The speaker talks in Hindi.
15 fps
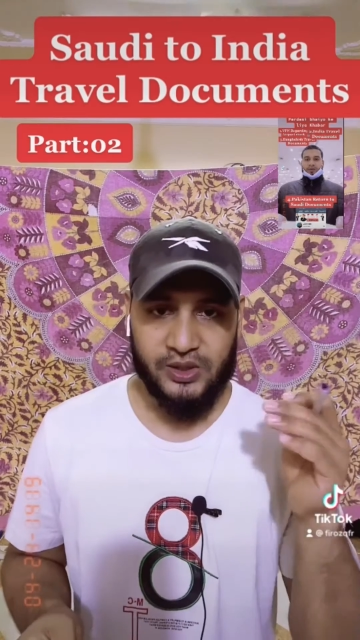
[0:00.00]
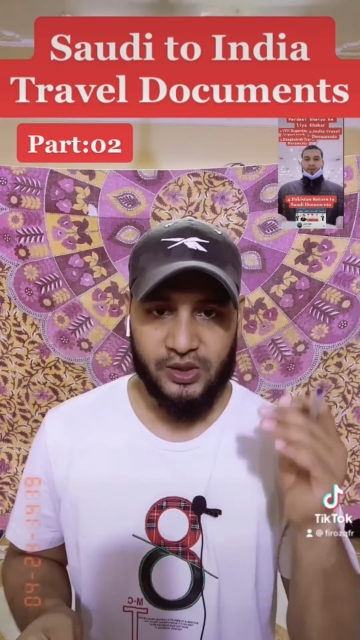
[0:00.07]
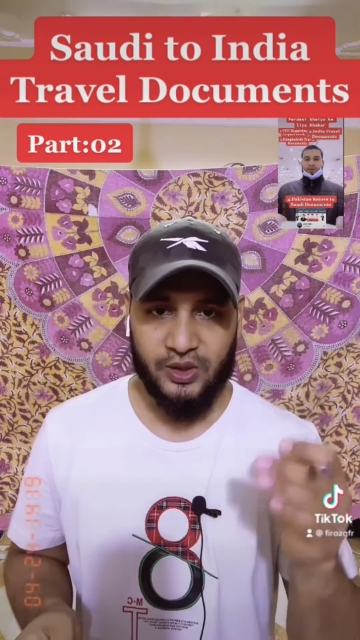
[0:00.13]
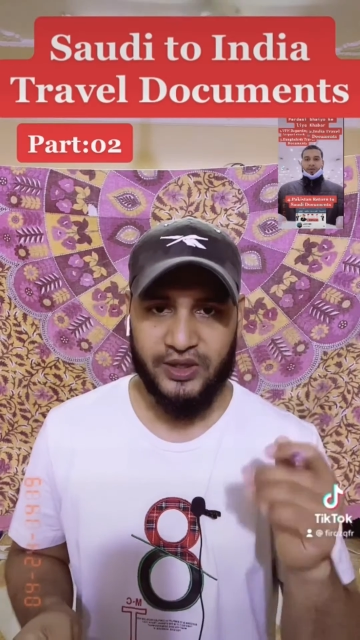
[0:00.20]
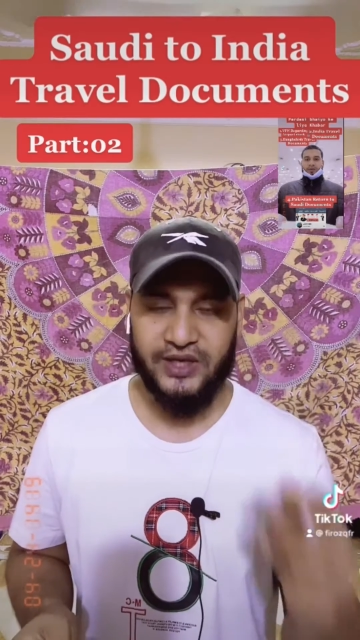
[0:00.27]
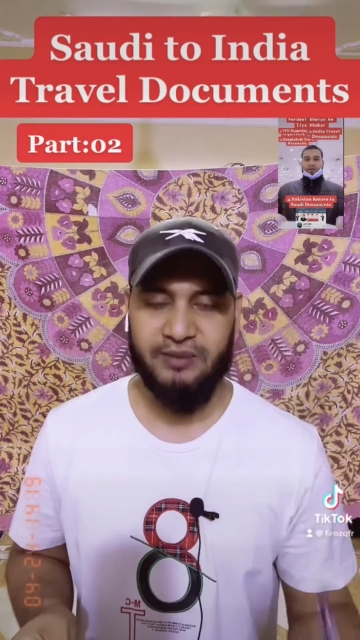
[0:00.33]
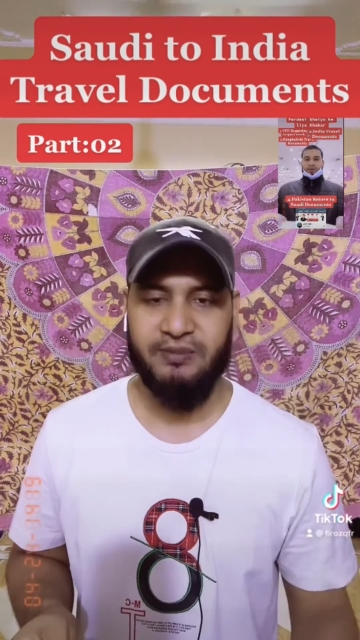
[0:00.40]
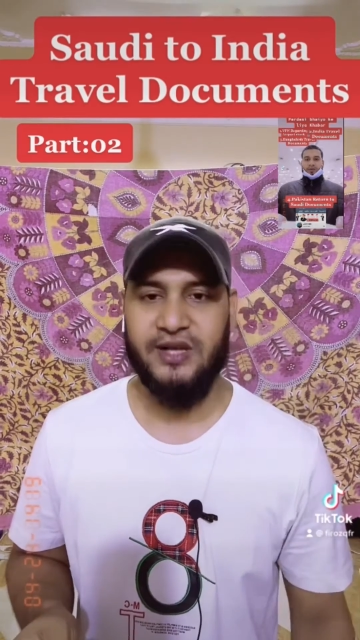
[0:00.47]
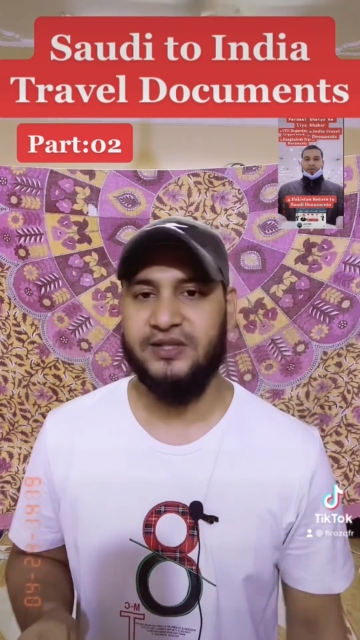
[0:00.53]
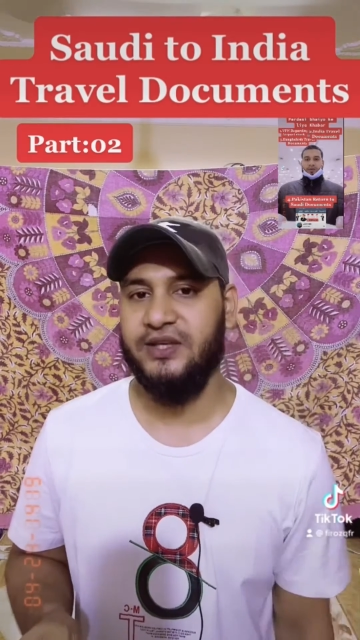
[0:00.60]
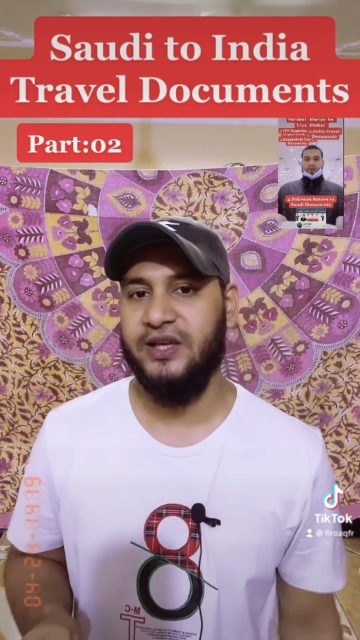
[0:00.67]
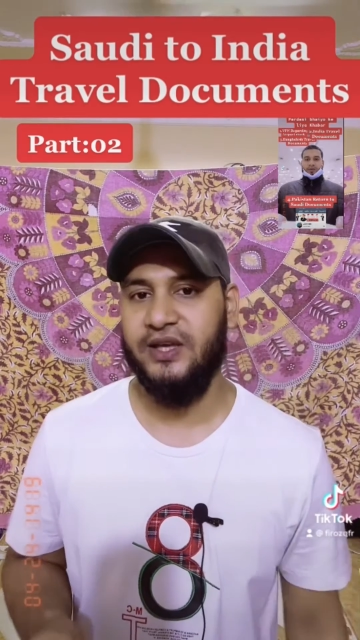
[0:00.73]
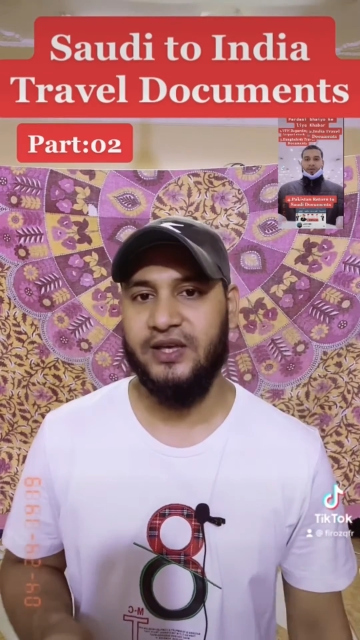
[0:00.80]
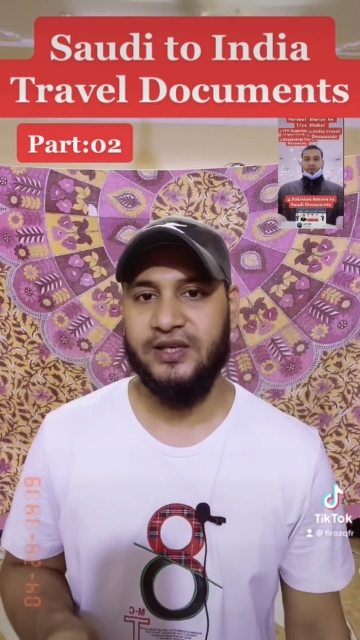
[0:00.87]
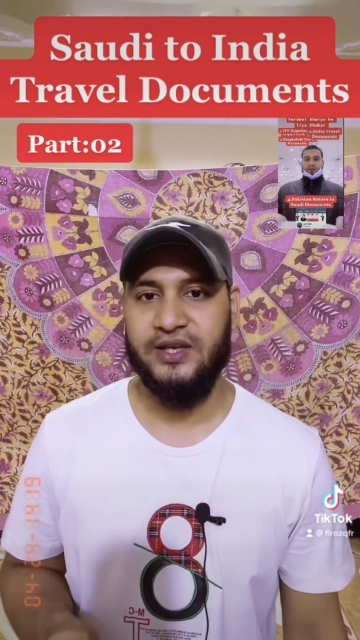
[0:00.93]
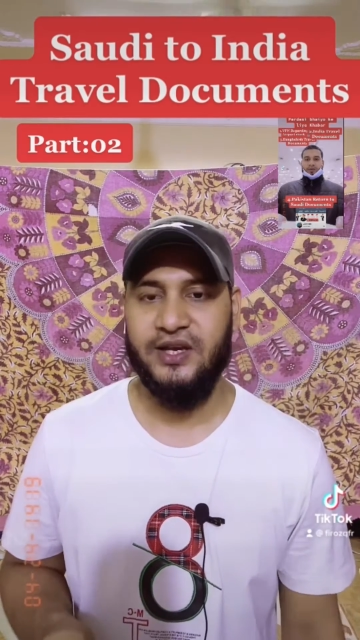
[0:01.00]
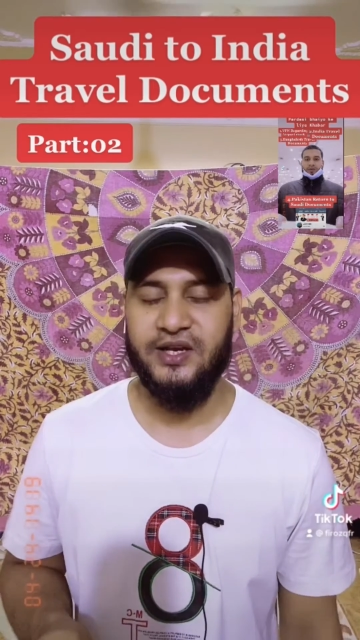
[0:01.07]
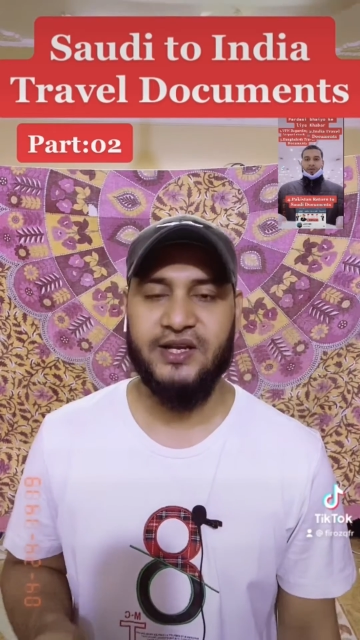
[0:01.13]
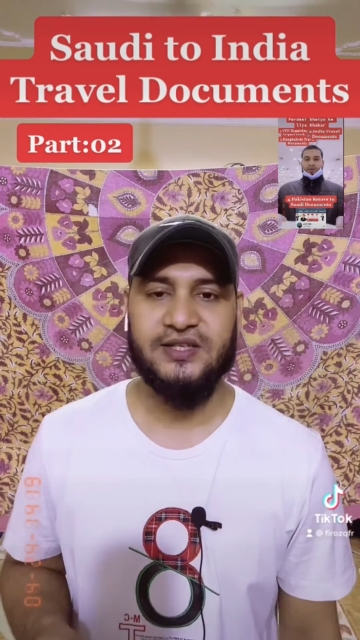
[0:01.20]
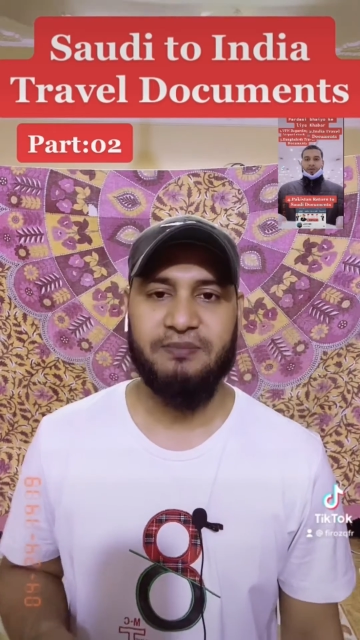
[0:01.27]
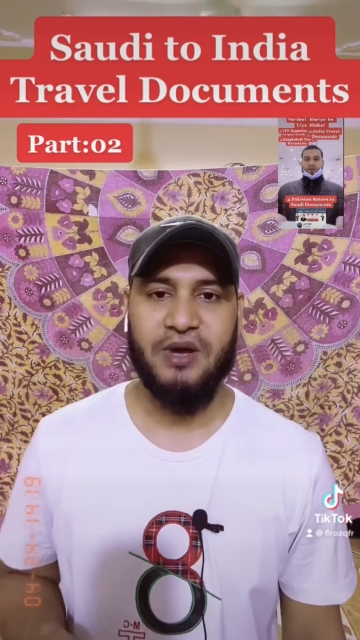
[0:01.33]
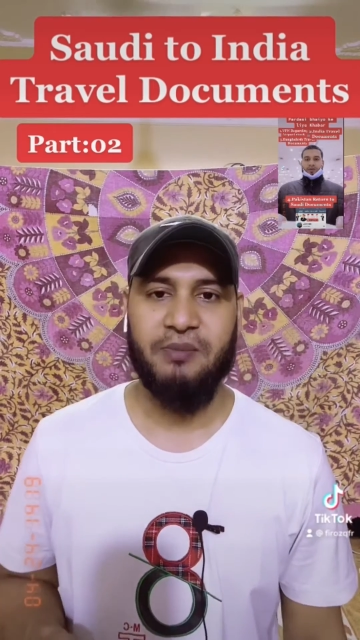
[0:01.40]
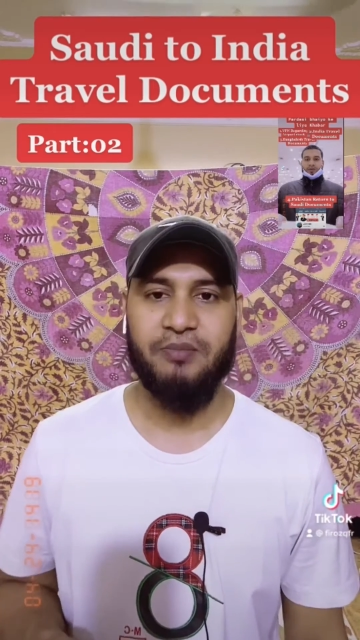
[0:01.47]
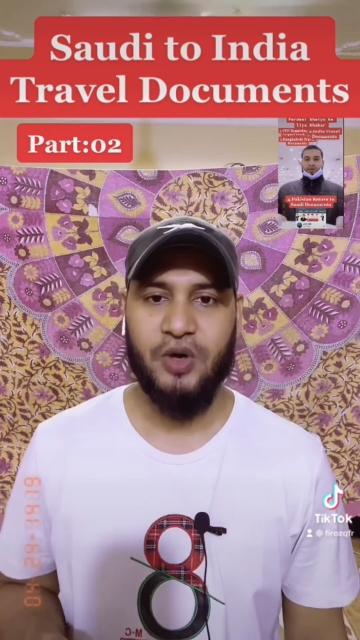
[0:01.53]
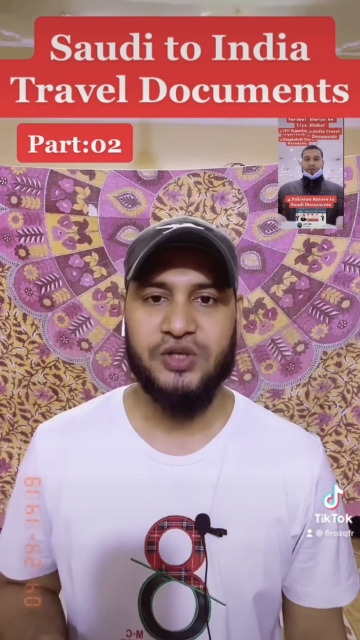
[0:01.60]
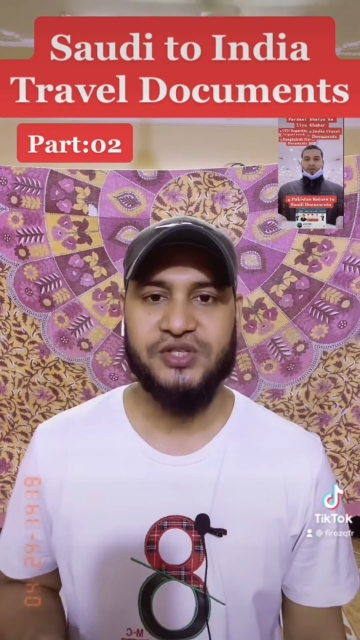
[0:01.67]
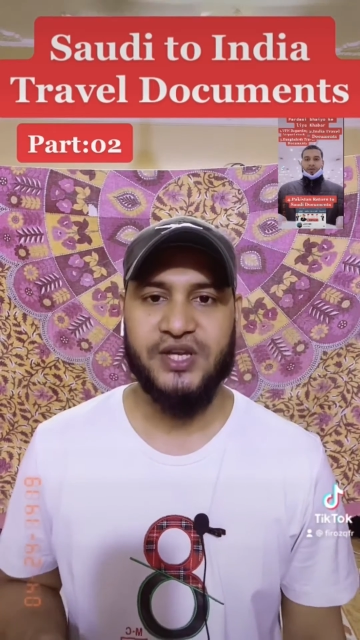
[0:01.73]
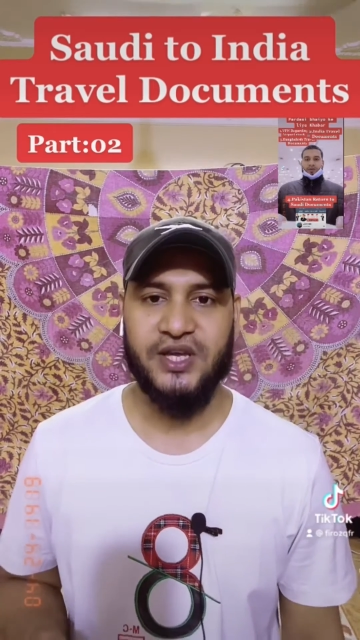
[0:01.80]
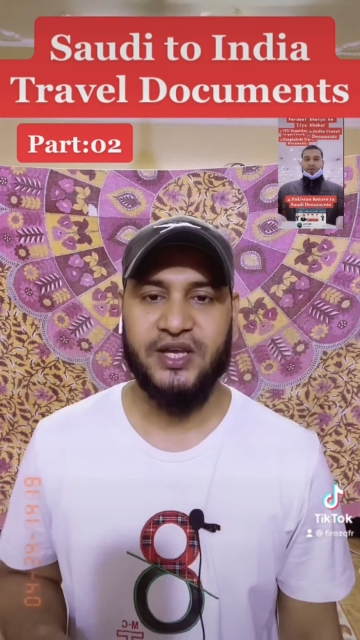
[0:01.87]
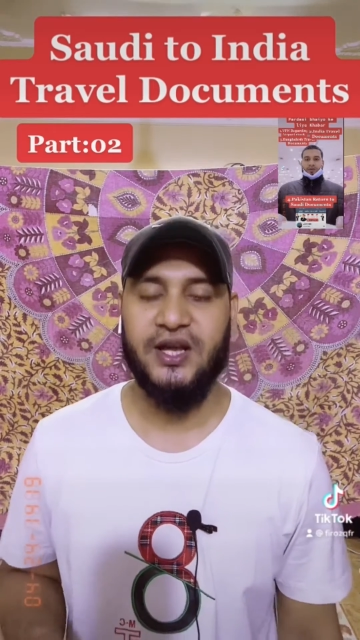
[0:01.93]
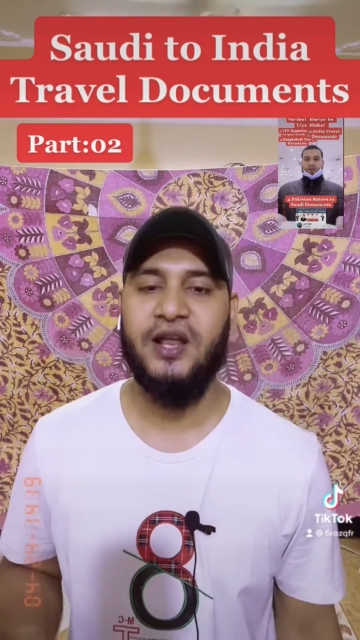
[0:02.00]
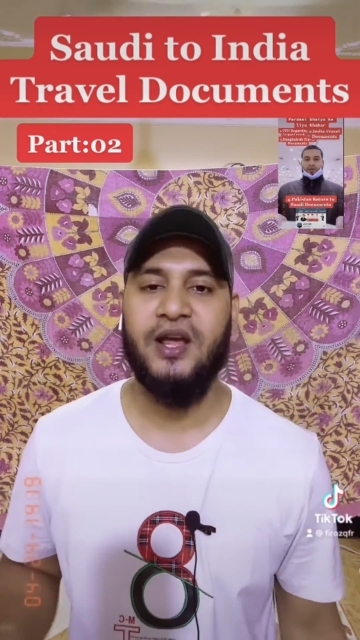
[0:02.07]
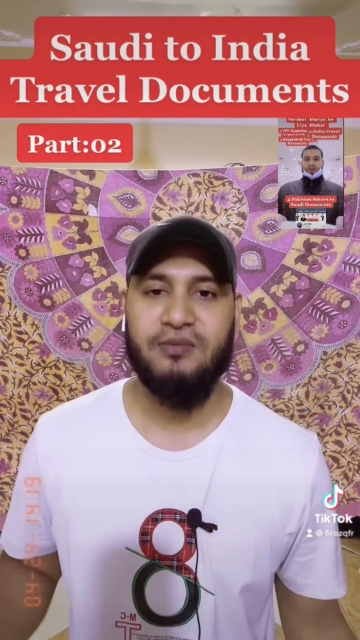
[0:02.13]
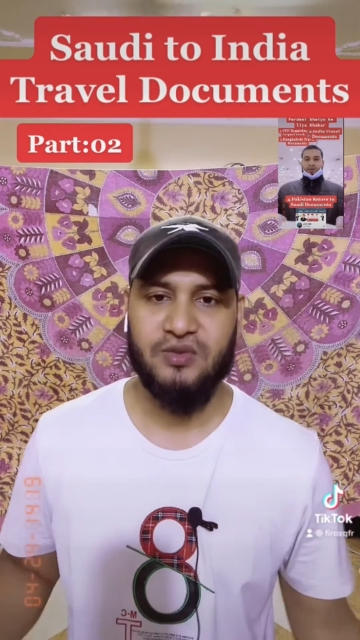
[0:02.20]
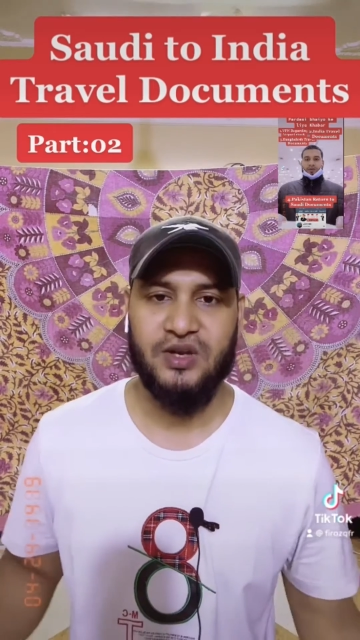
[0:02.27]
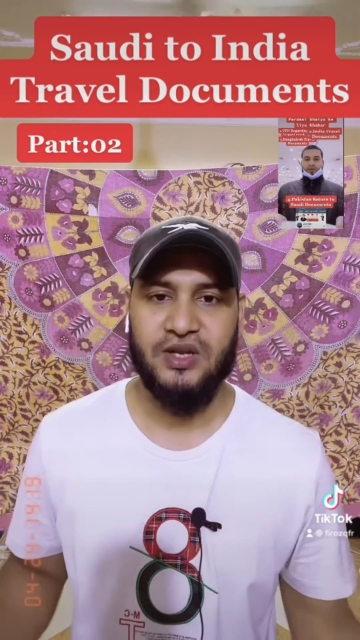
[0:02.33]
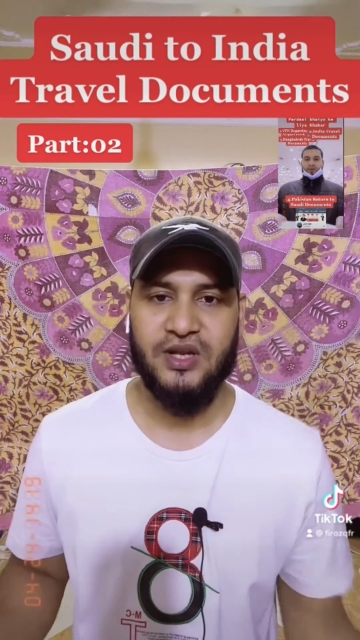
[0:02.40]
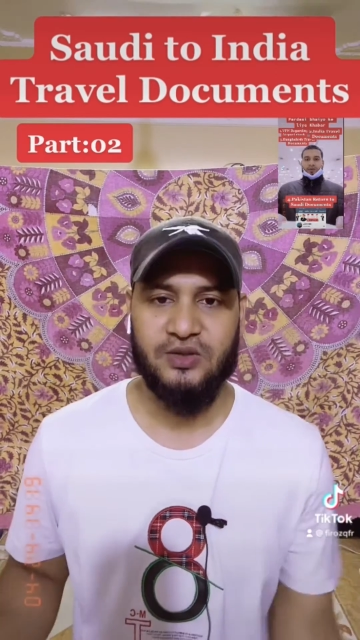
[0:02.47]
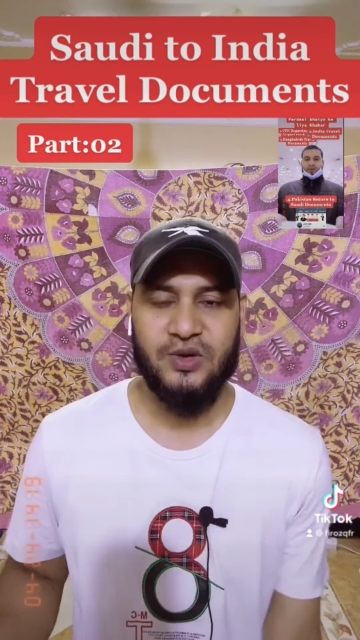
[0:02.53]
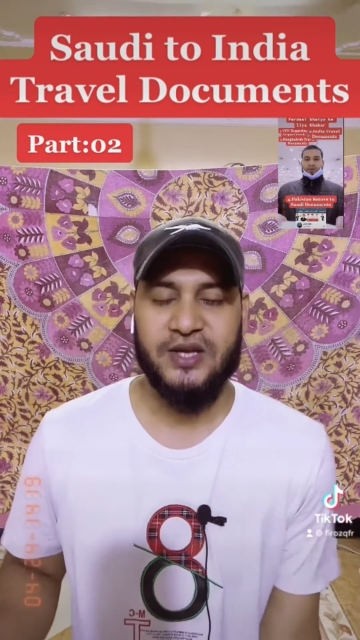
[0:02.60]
और एक बात यह है कि इंडिया जब आप पहुँच जाएगी अलहमदिल्ला